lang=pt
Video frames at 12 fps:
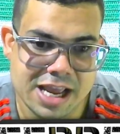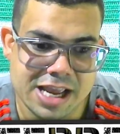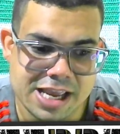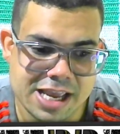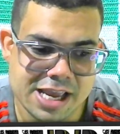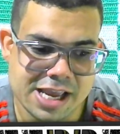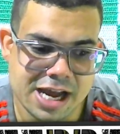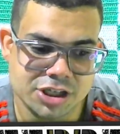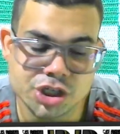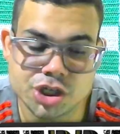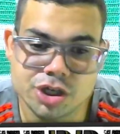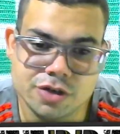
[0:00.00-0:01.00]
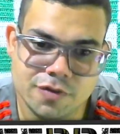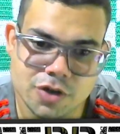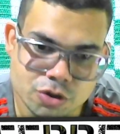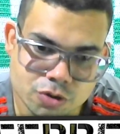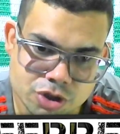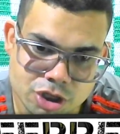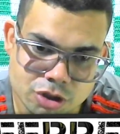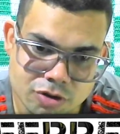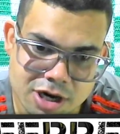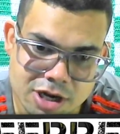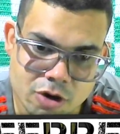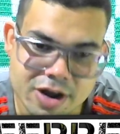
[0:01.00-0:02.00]
E a gente dividiu o título
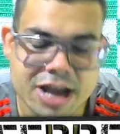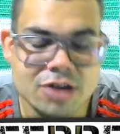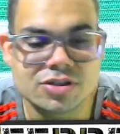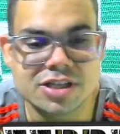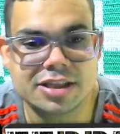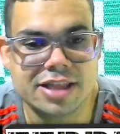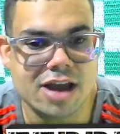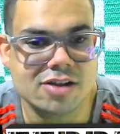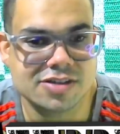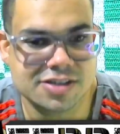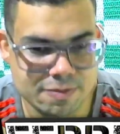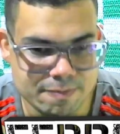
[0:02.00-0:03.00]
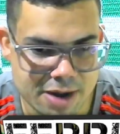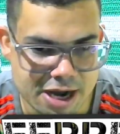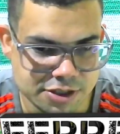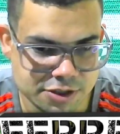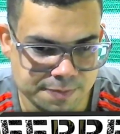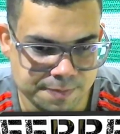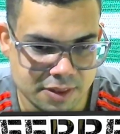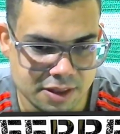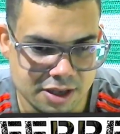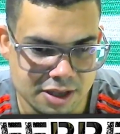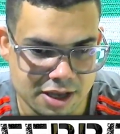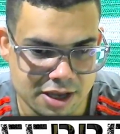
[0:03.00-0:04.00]
ali, eu ganhei nos critérios de desempate.
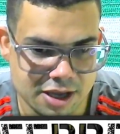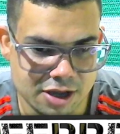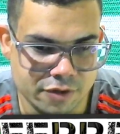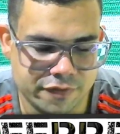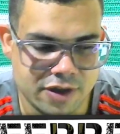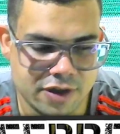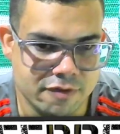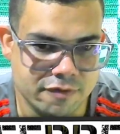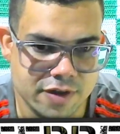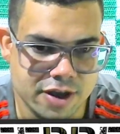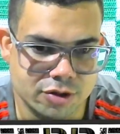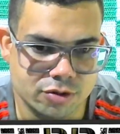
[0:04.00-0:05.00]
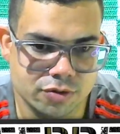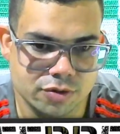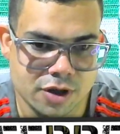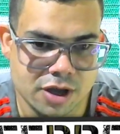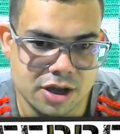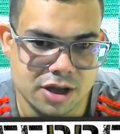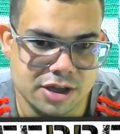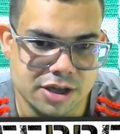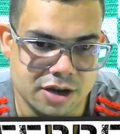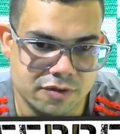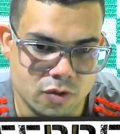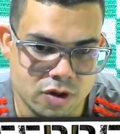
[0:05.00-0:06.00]
É, eu fiquei invicto e
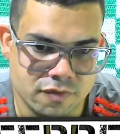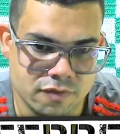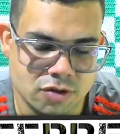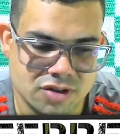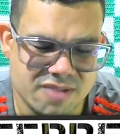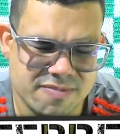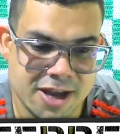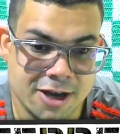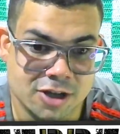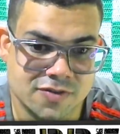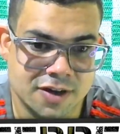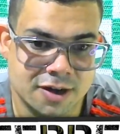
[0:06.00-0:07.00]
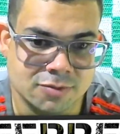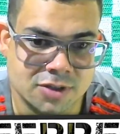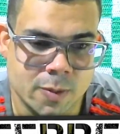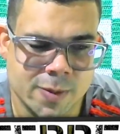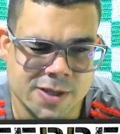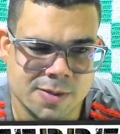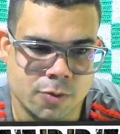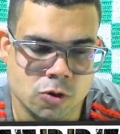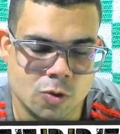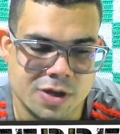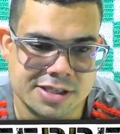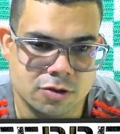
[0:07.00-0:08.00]
ele ficou invicto também, nós ficamos com a mesma
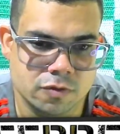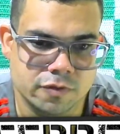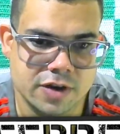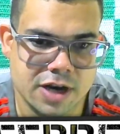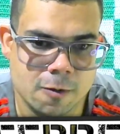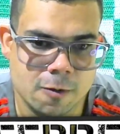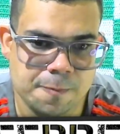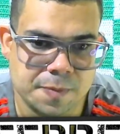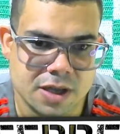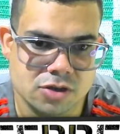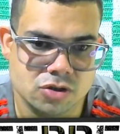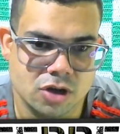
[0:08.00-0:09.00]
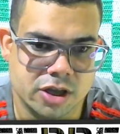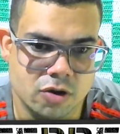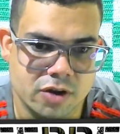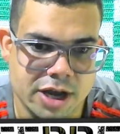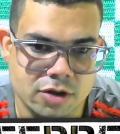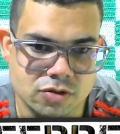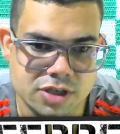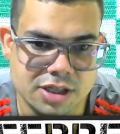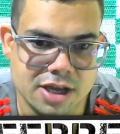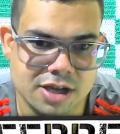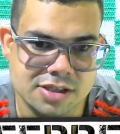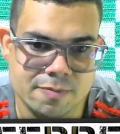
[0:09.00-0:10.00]
pontuação no final, só que eu ganhei nos
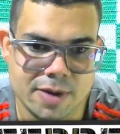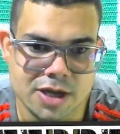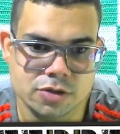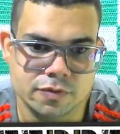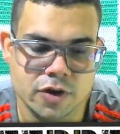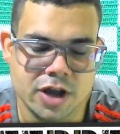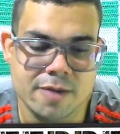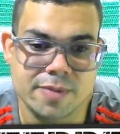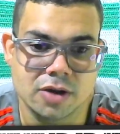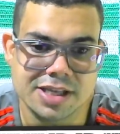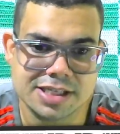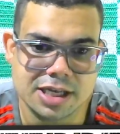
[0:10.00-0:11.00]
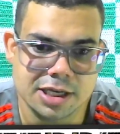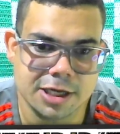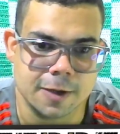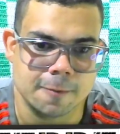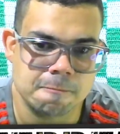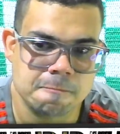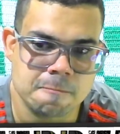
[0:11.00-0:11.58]
critérios de desempate, eu fui campeão dessa liga.